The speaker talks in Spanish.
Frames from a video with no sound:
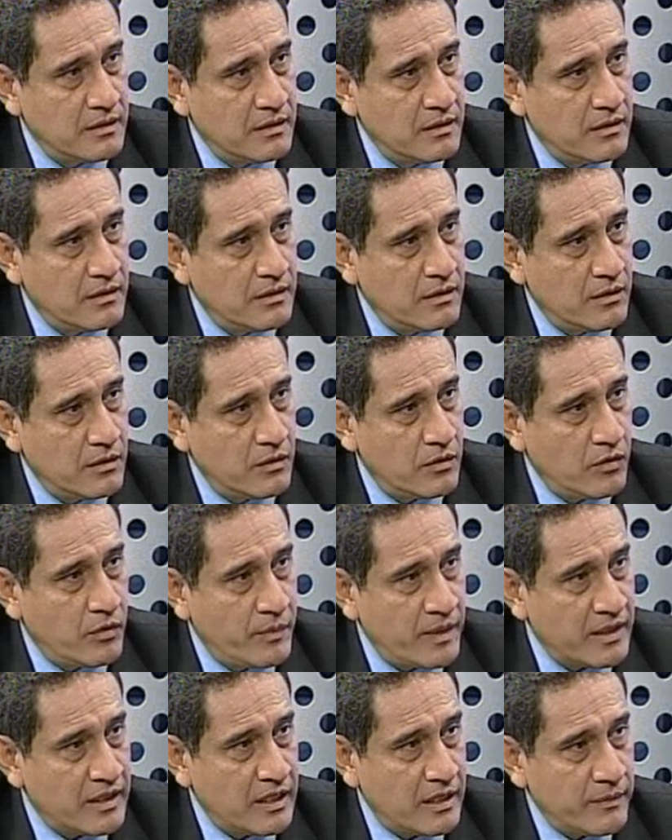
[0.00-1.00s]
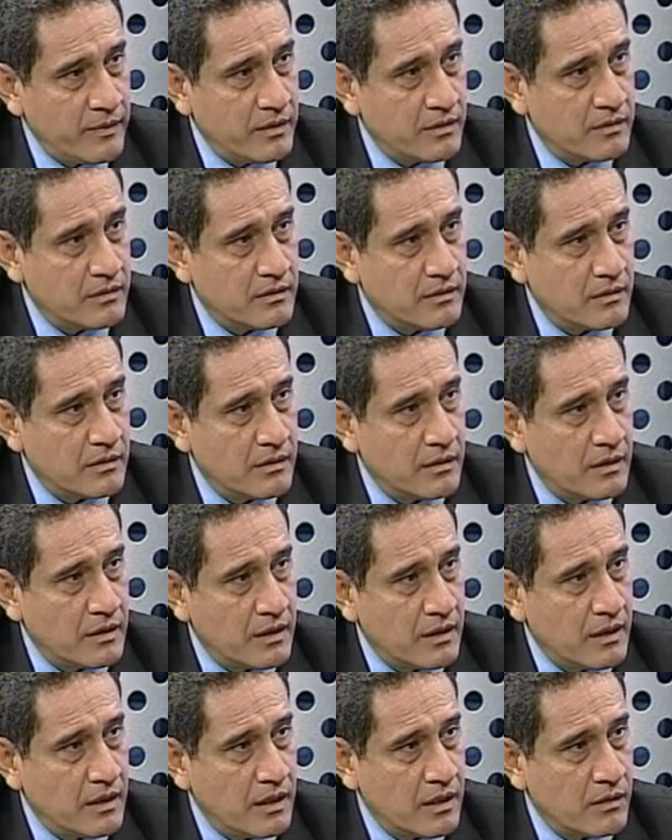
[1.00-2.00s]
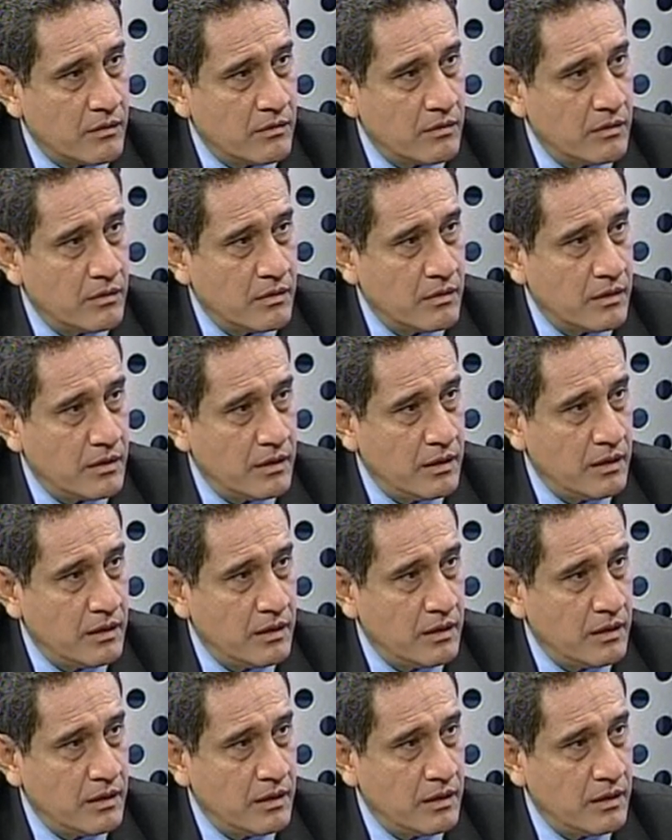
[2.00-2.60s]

Sí, COPEX. Lo más grave Ricardo,